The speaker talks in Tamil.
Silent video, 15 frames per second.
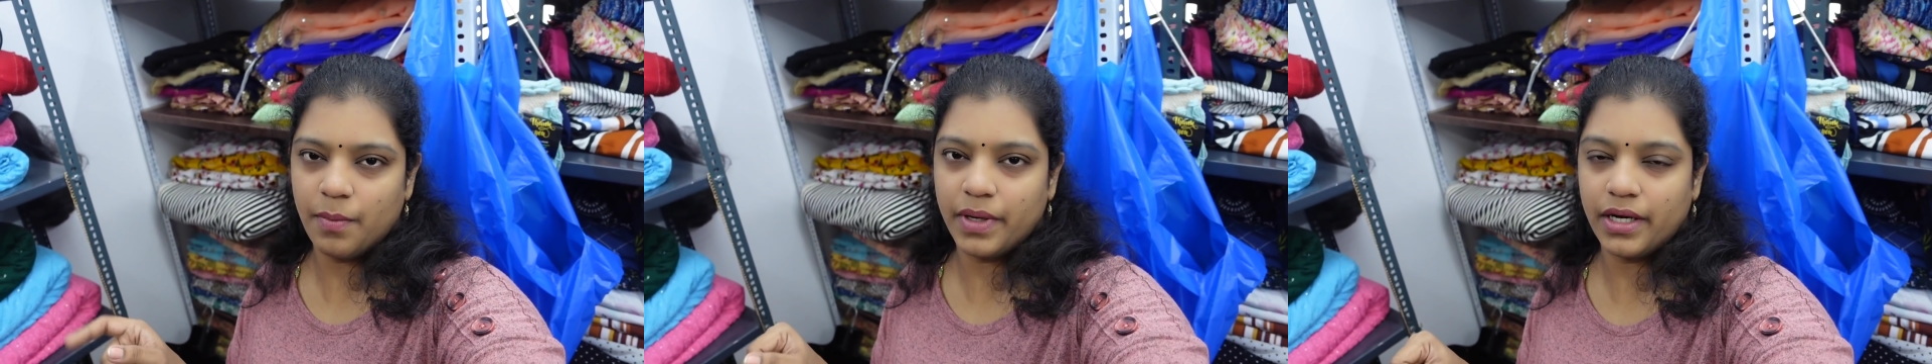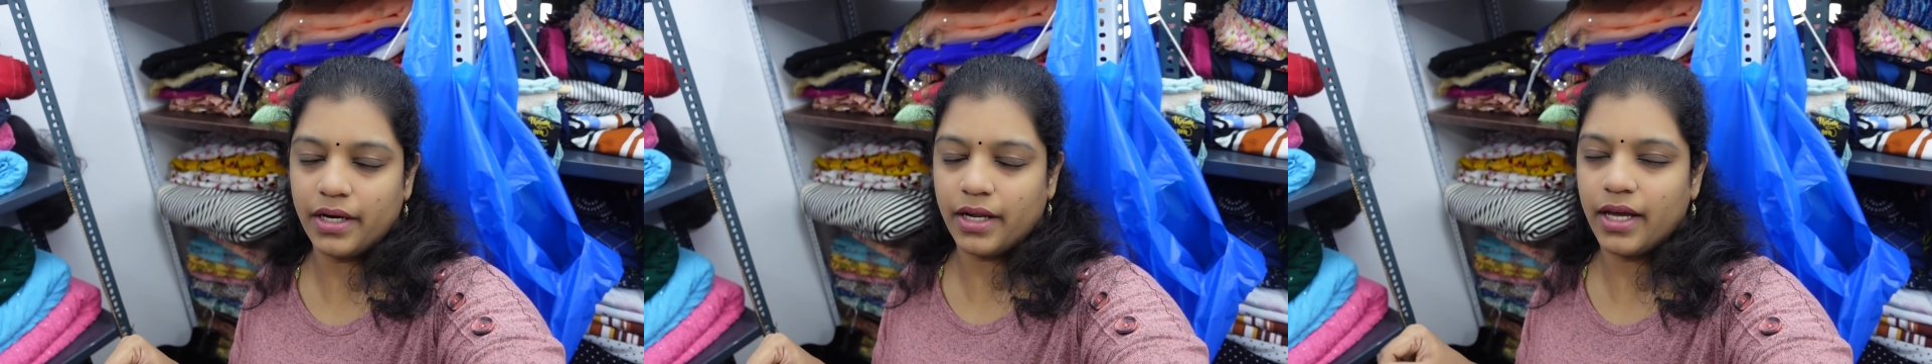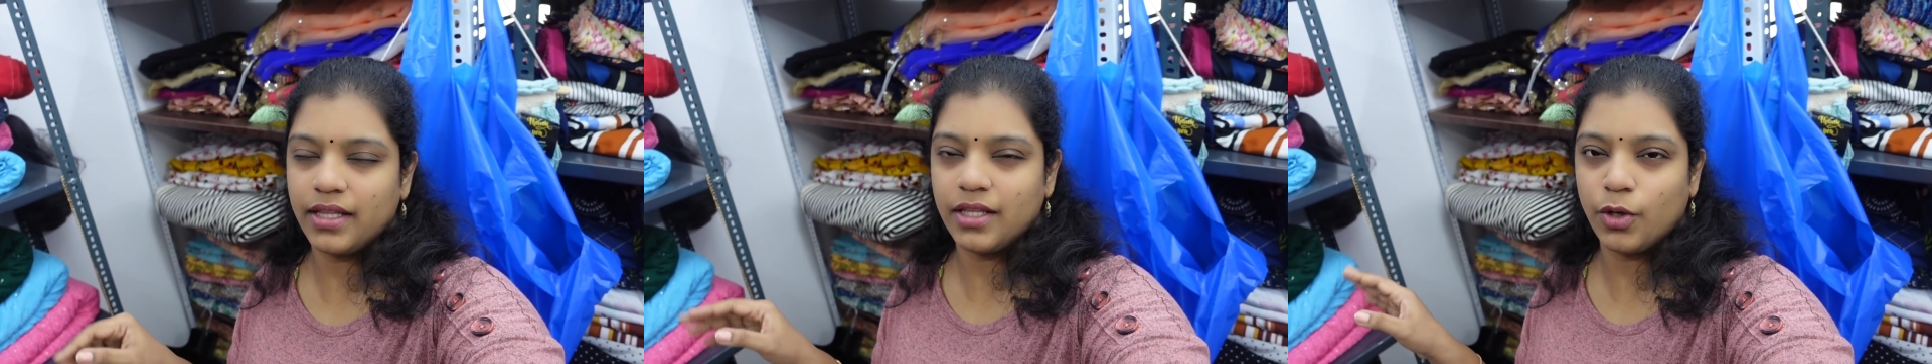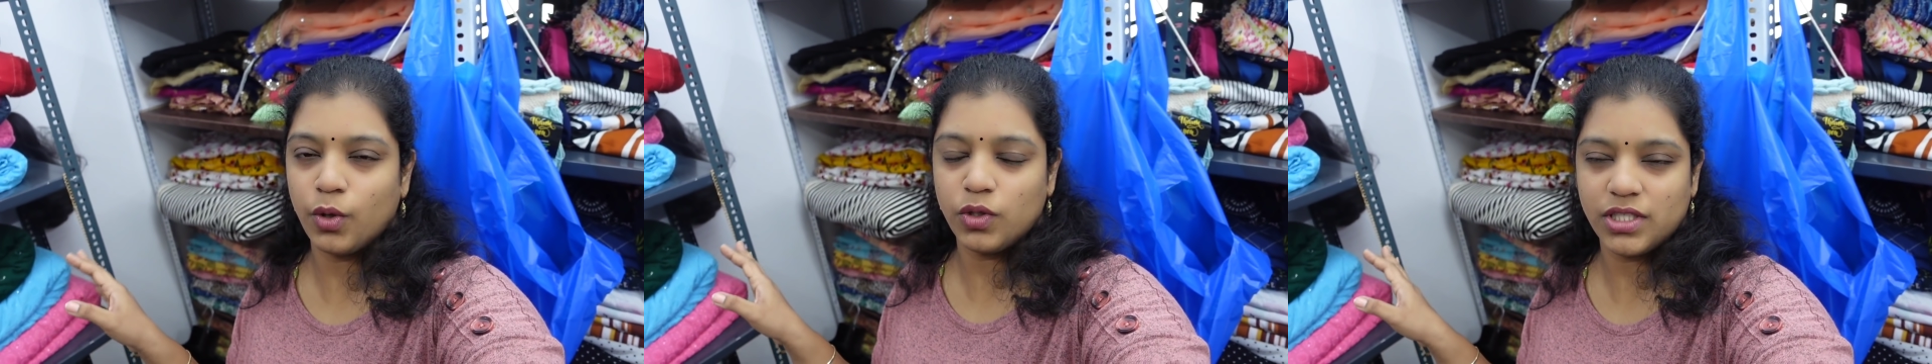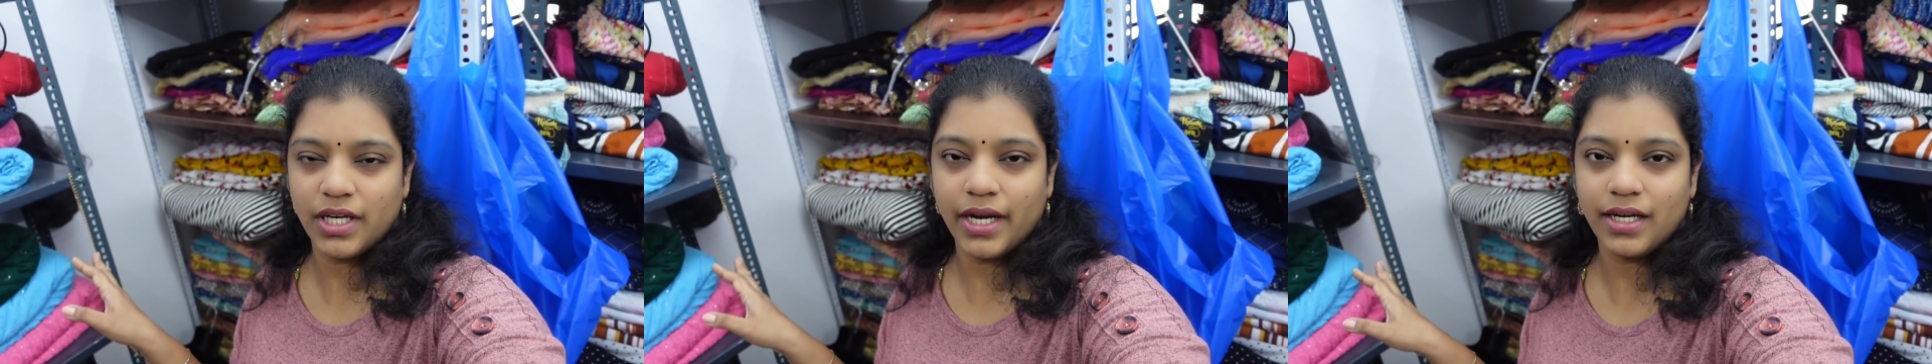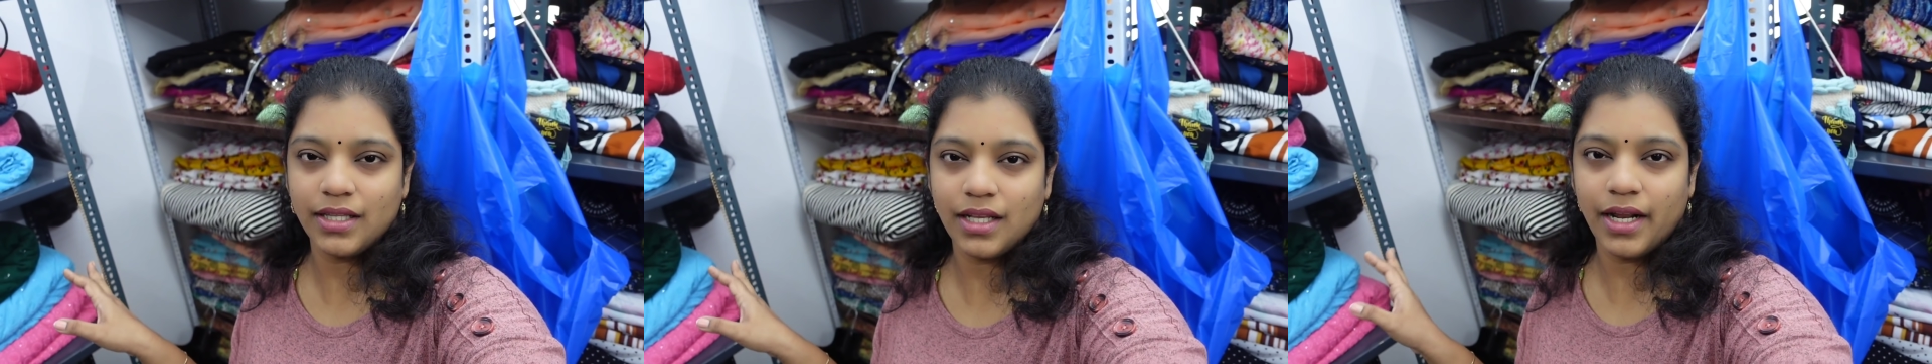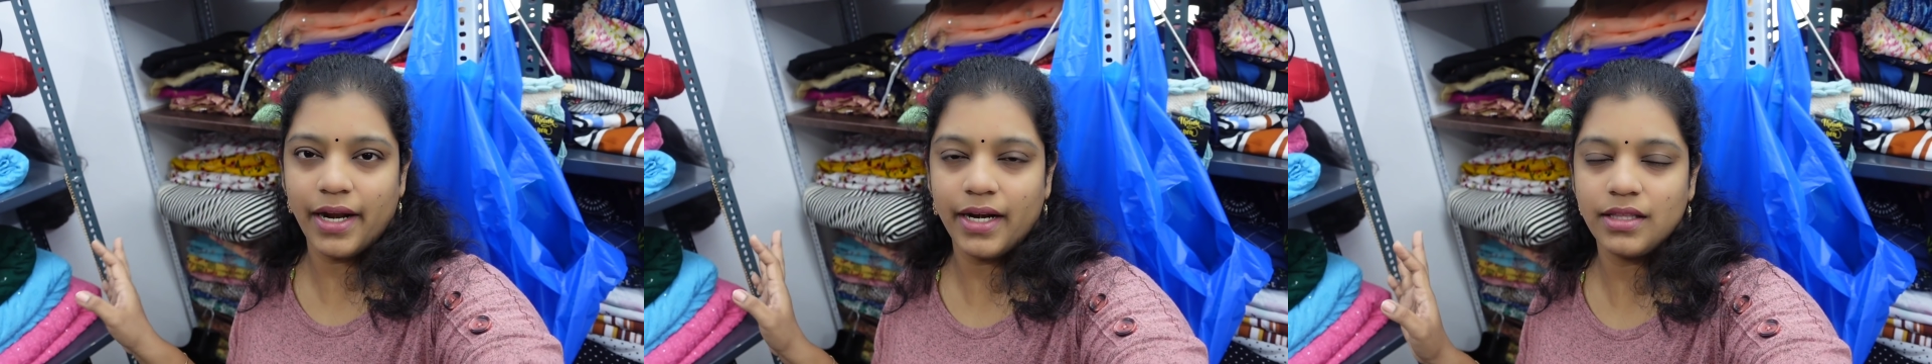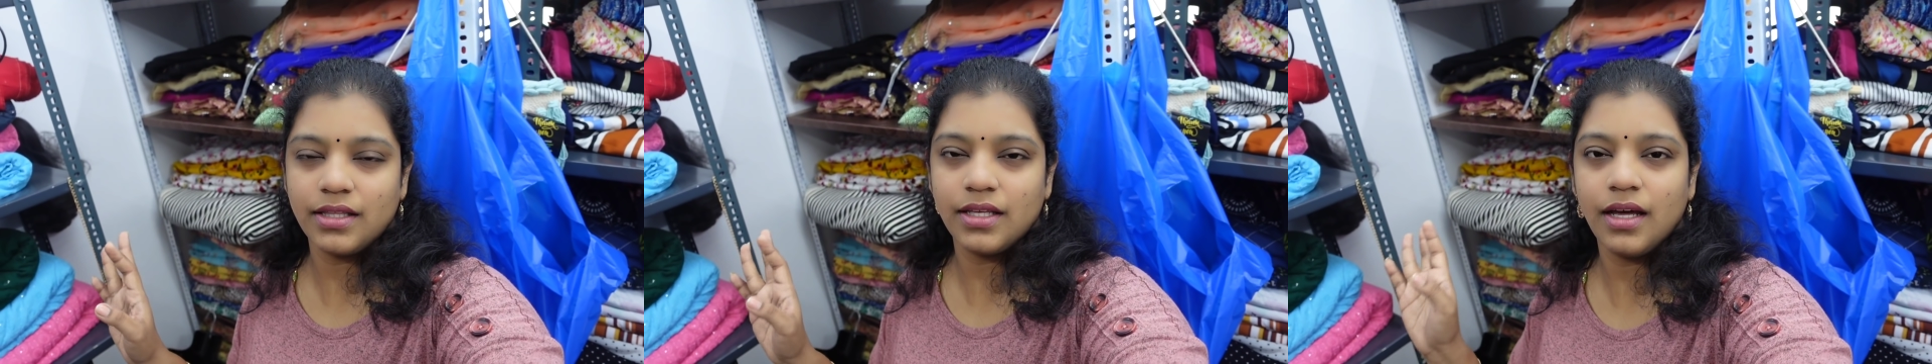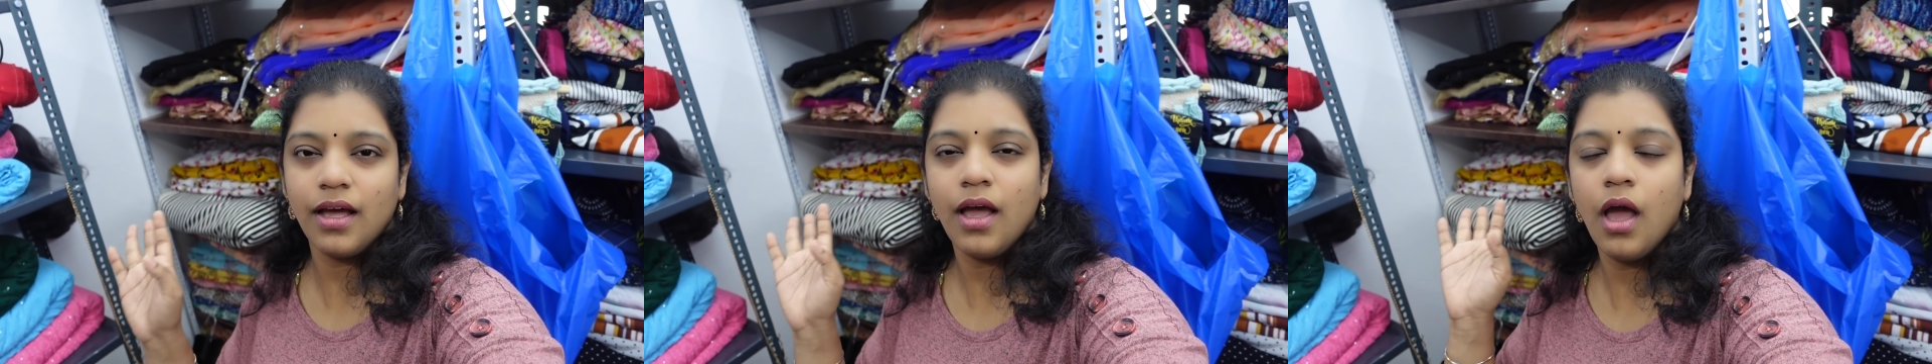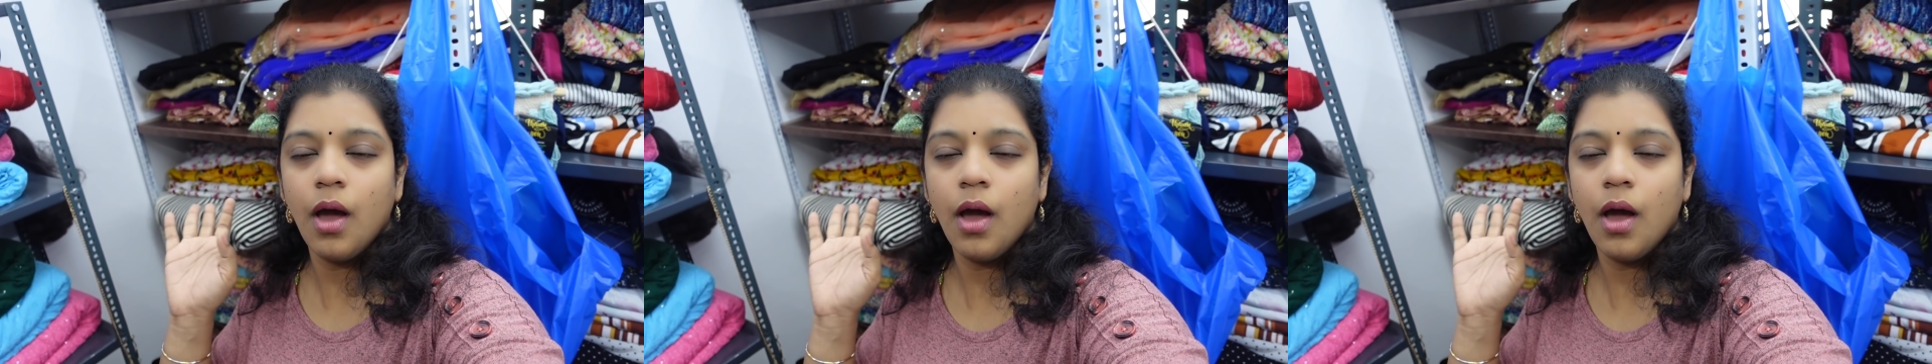அப்படின்னு இருக்கேன் இந்த க்ரோசரி ஐட்டத்தெல்லாம் எடுத்து